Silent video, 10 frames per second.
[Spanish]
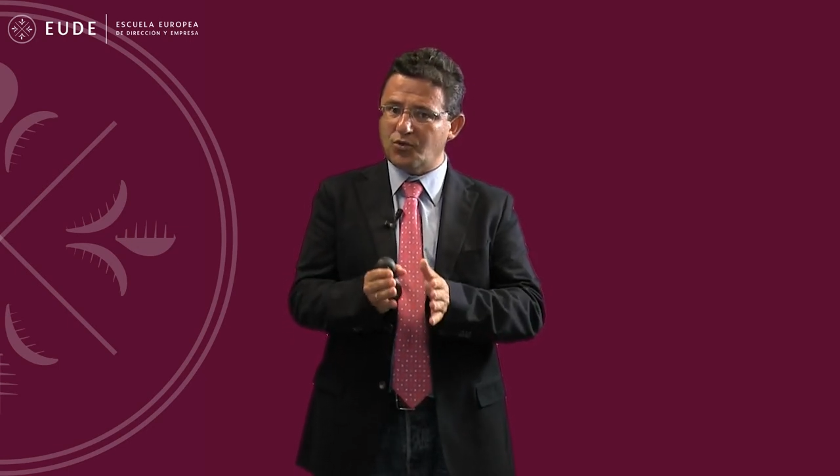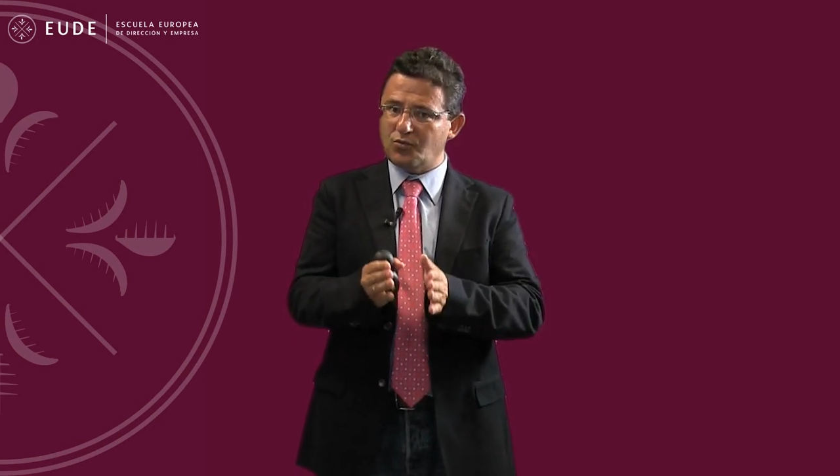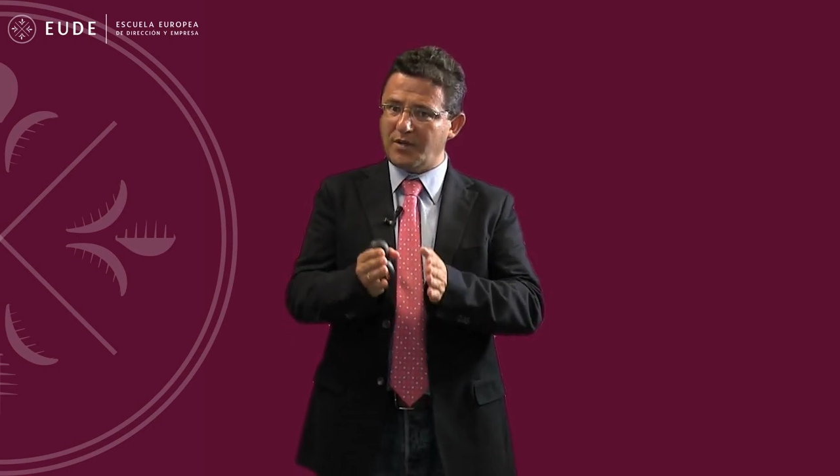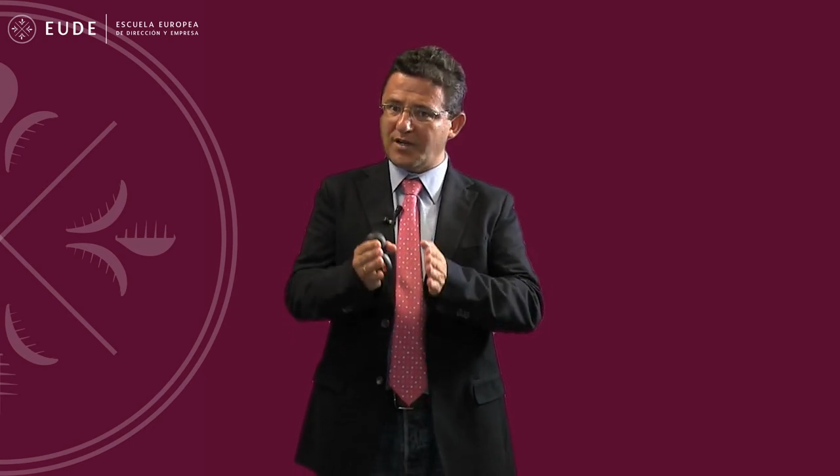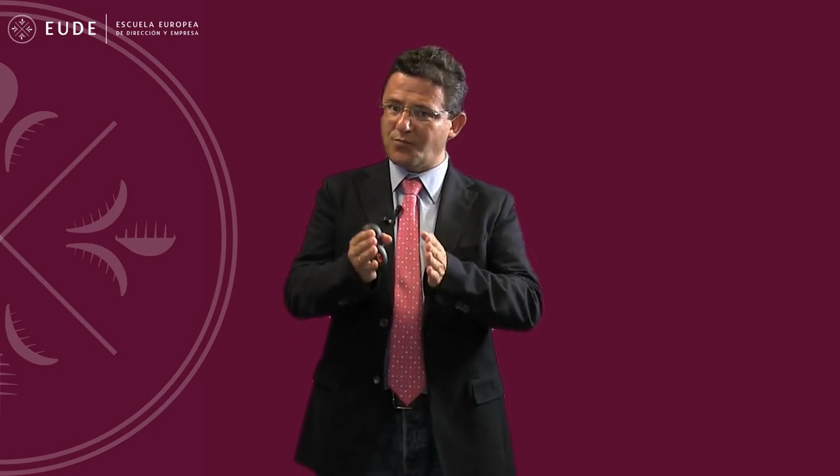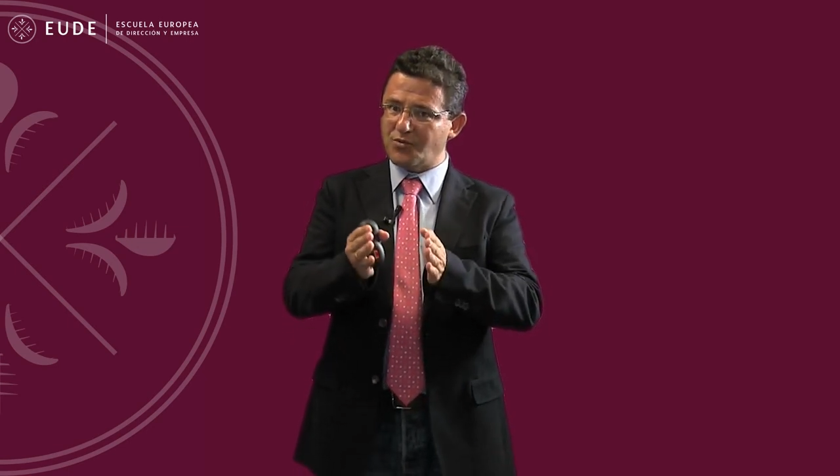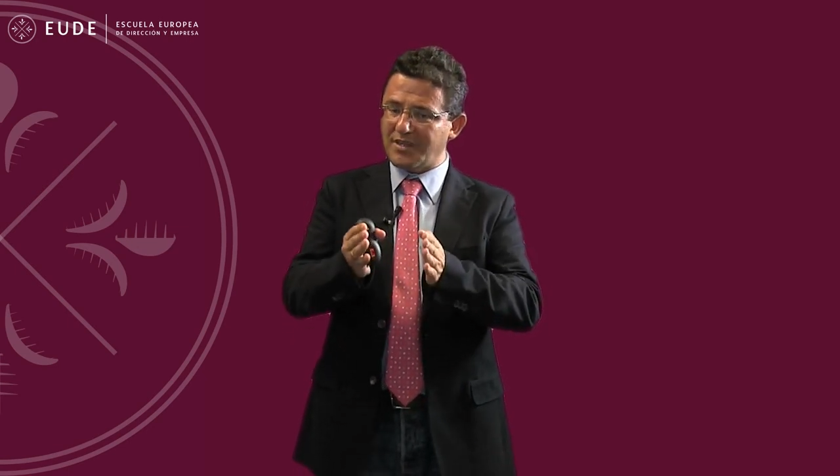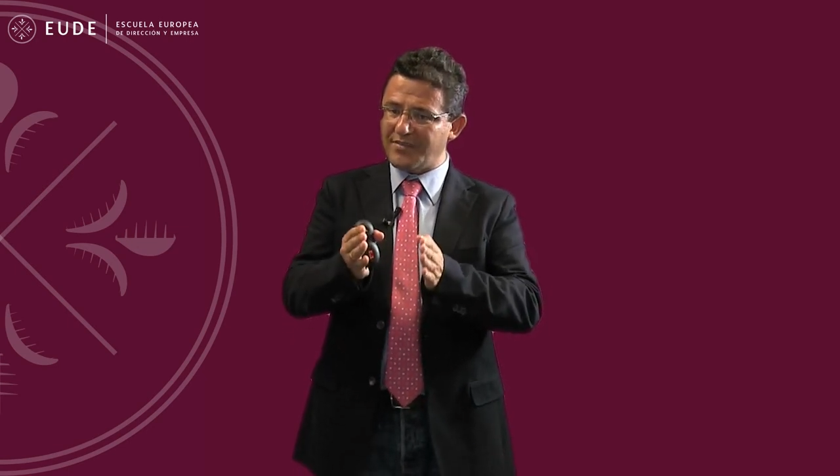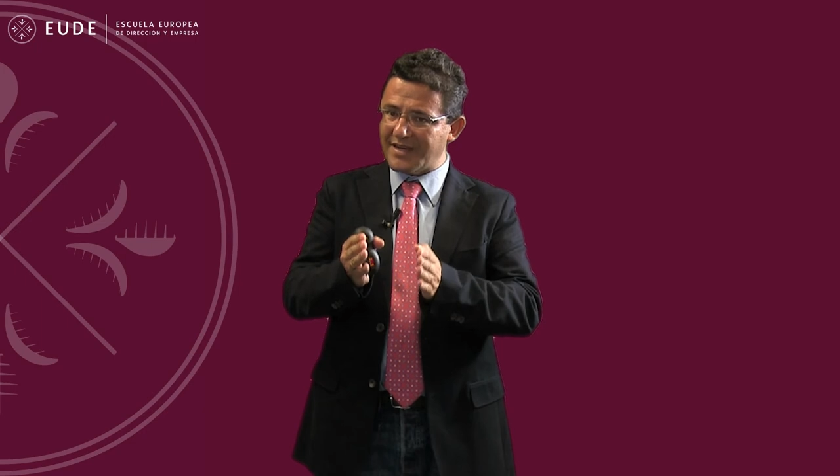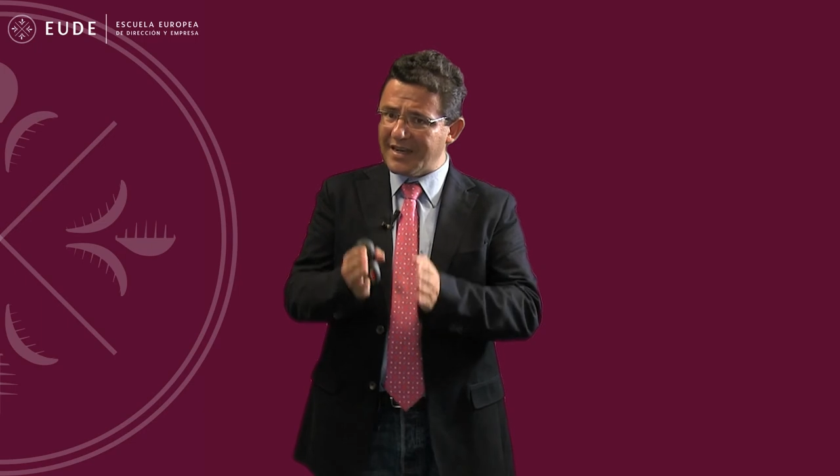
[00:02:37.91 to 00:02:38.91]
es una
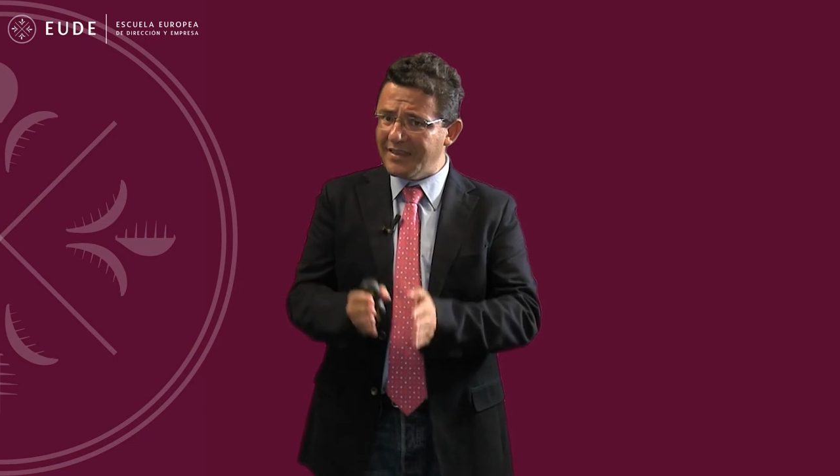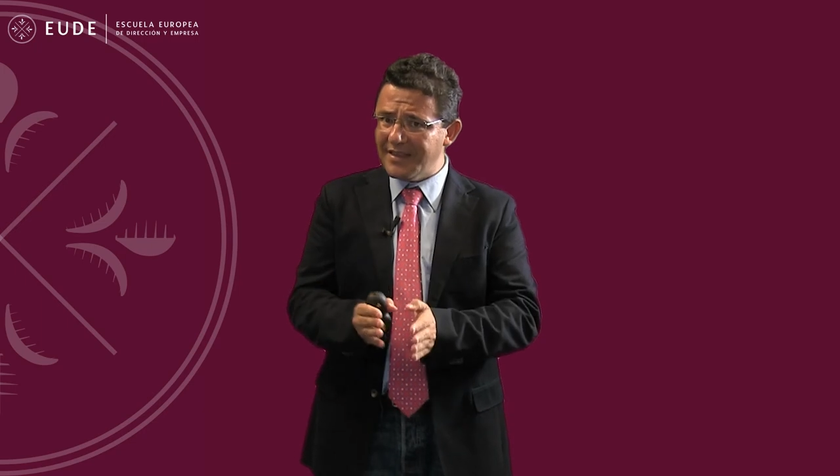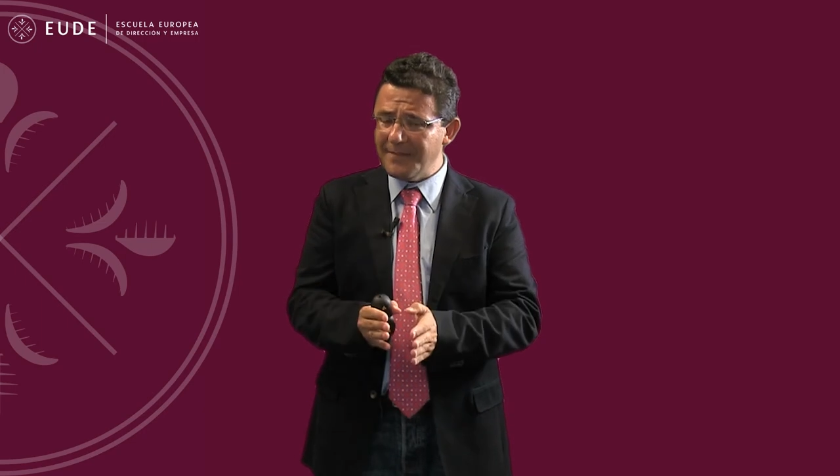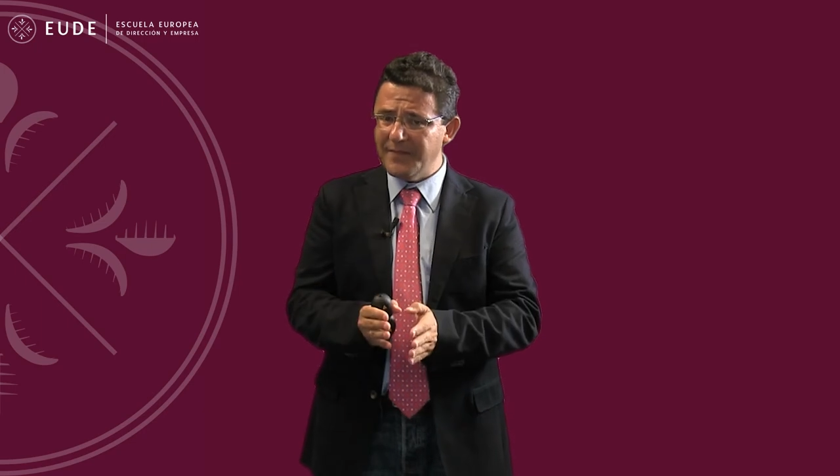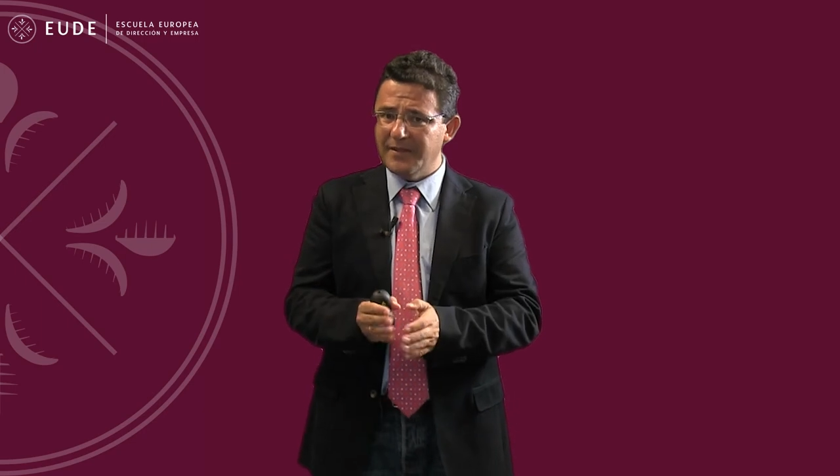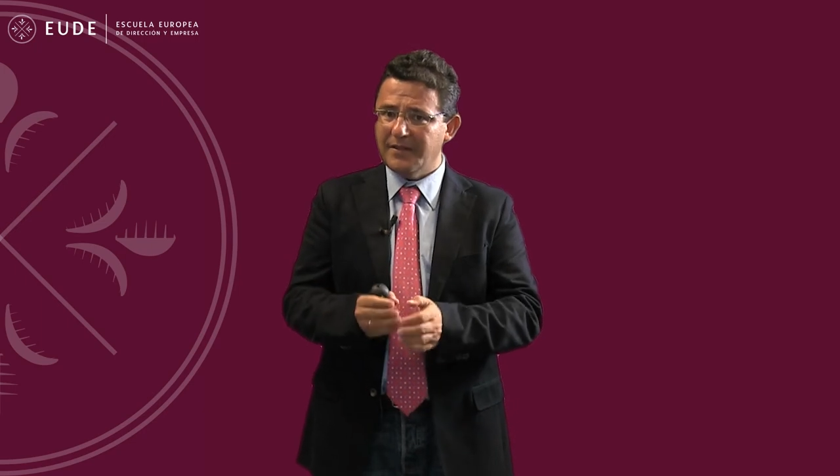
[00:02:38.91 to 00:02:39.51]
respuesta cerrada,